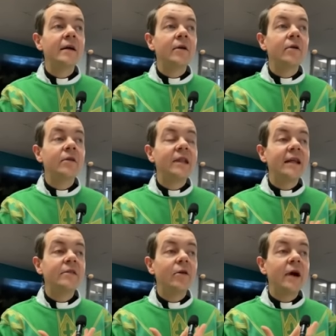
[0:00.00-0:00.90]
con
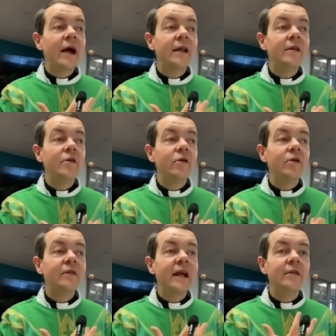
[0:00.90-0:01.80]
tanto cariño,
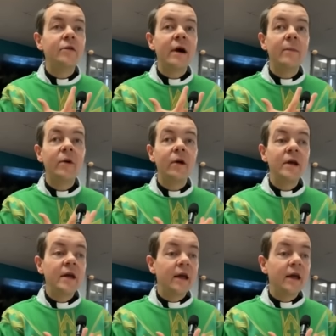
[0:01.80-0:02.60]
con tanto amor.